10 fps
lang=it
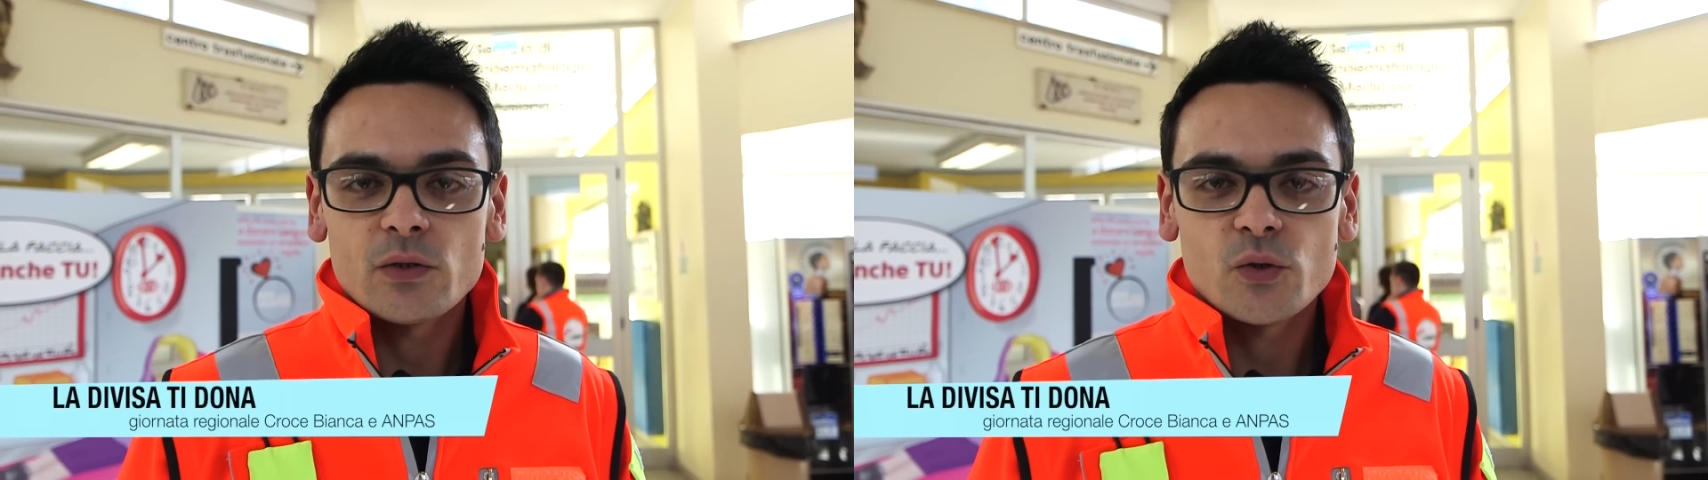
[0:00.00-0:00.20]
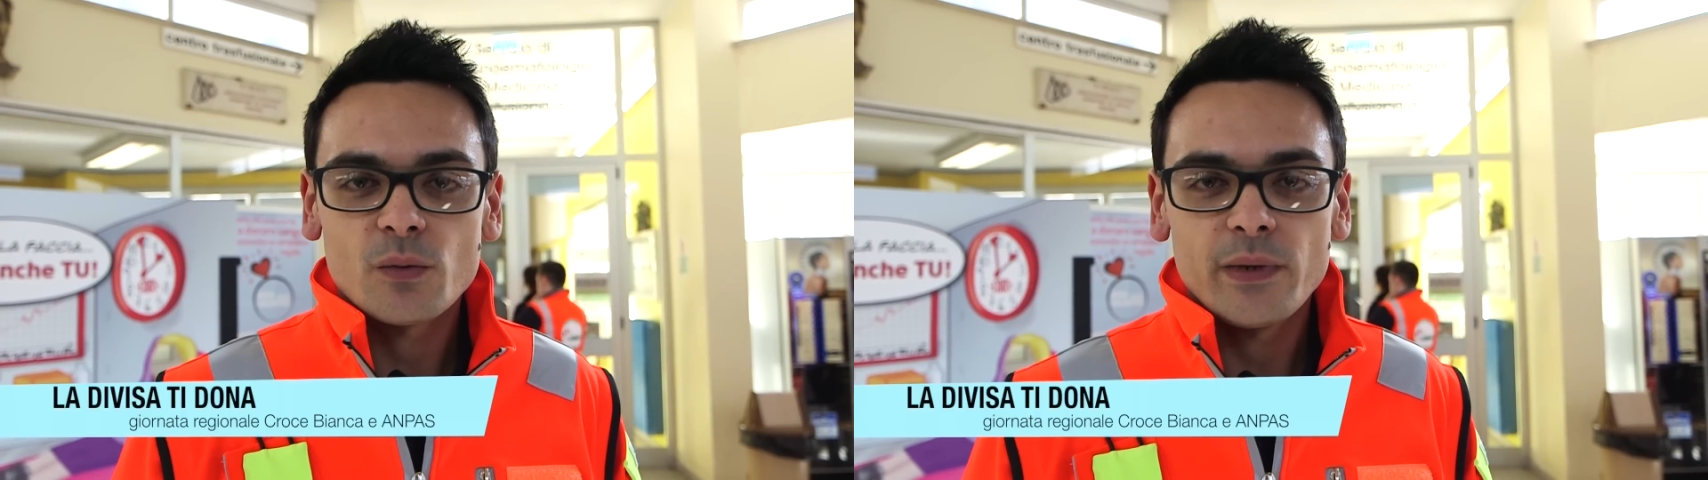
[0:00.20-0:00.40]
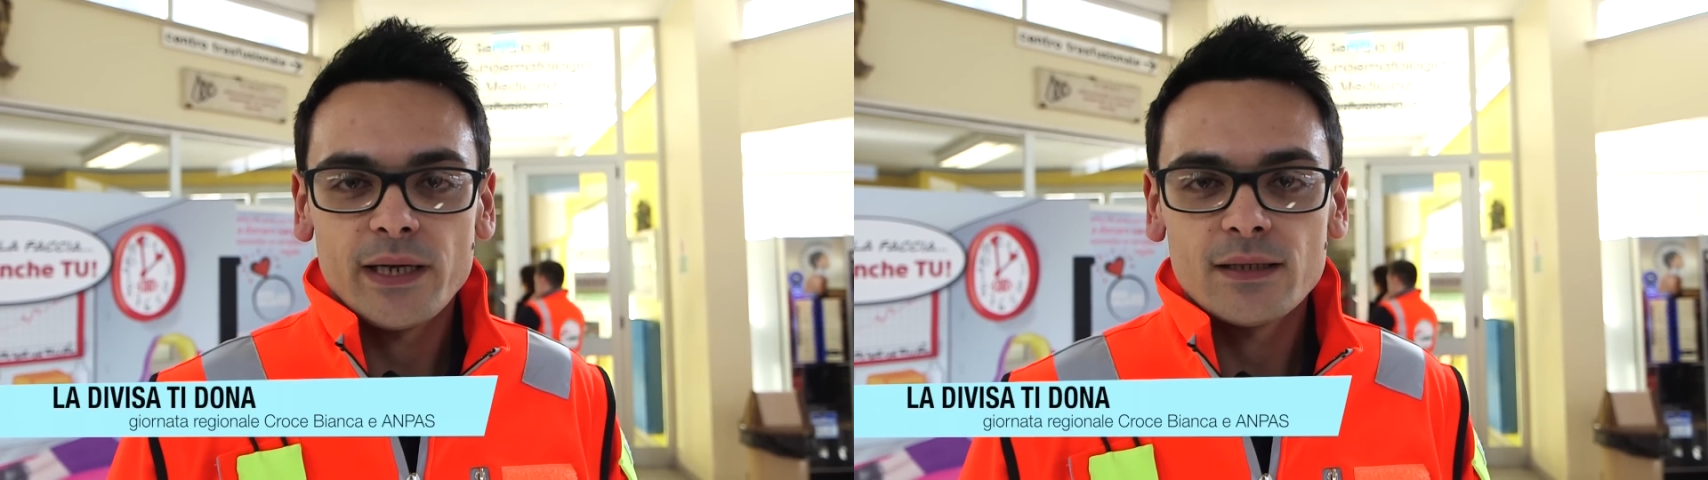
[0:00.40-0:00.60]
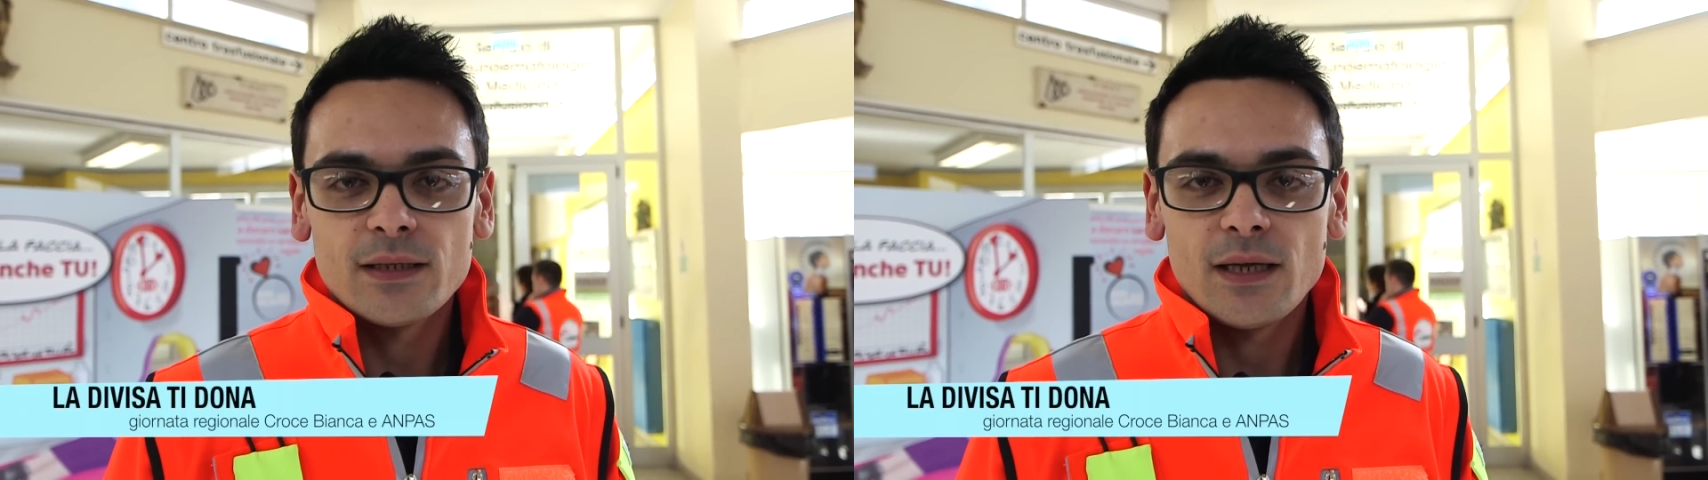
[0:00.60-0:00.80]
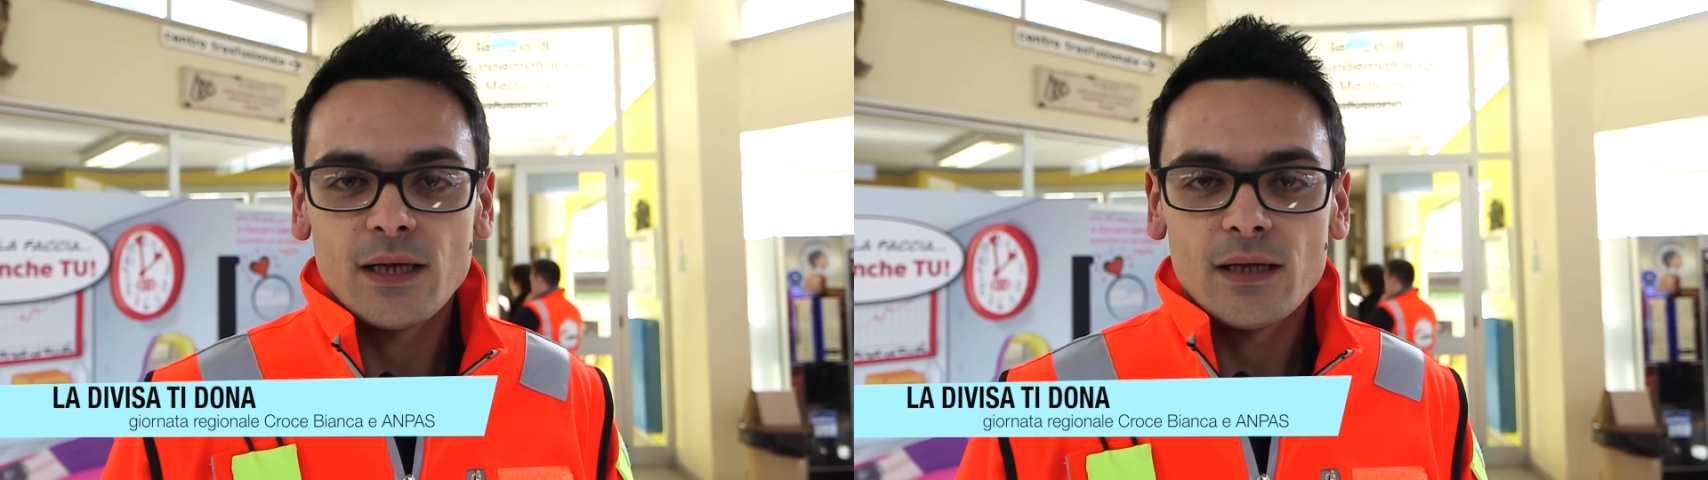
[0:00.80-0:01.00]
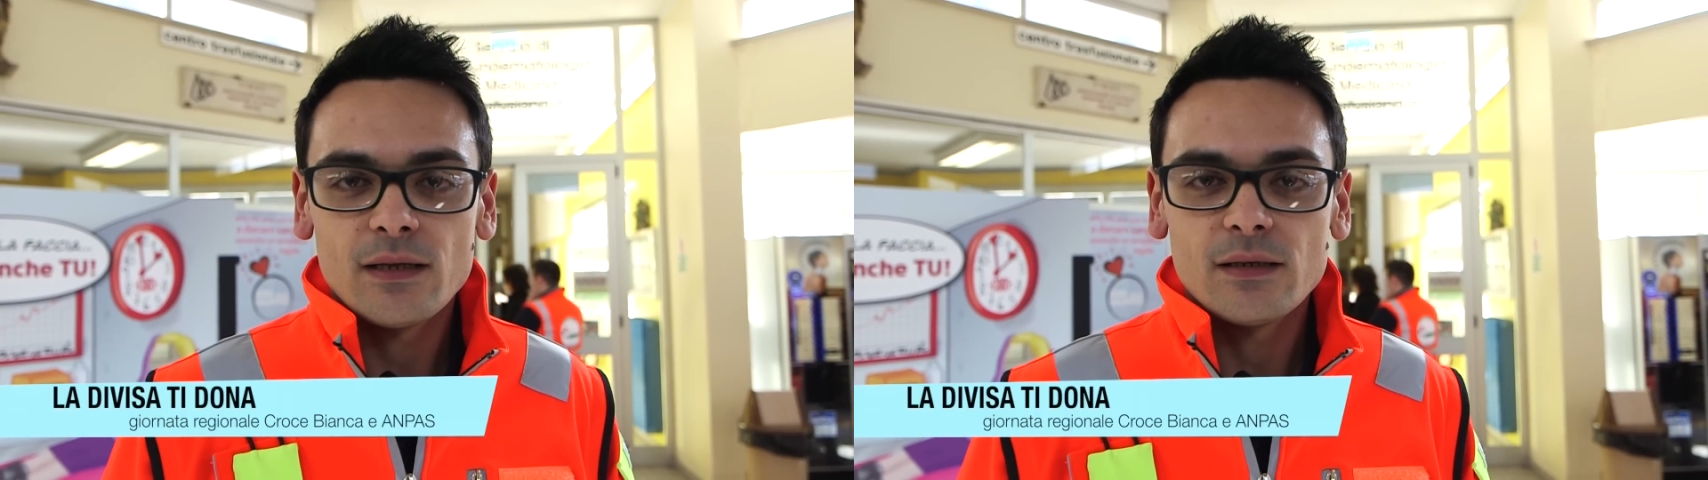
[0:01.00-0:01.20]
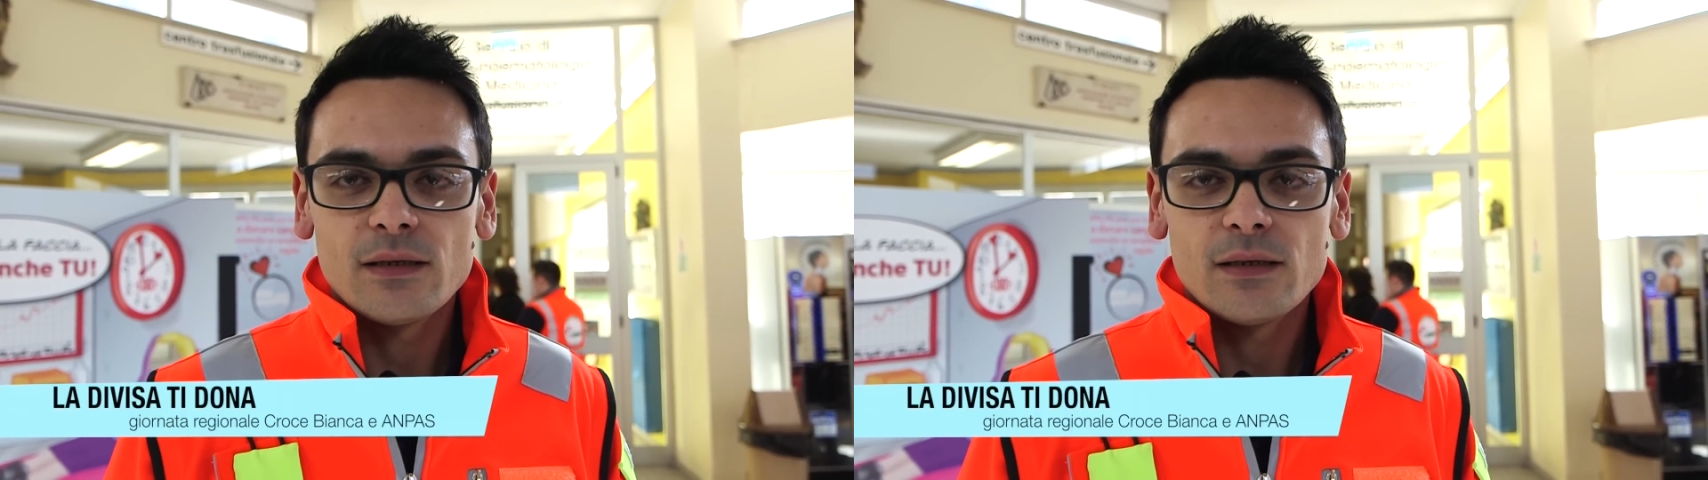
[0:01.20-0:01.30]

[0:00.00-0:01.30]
maggiormente